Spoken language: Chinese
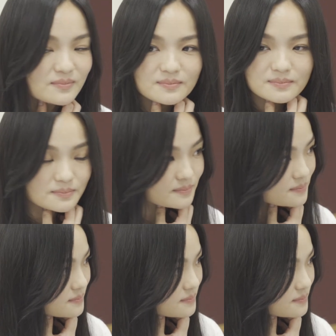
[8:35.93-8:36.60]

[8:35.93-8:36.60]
你刚刚有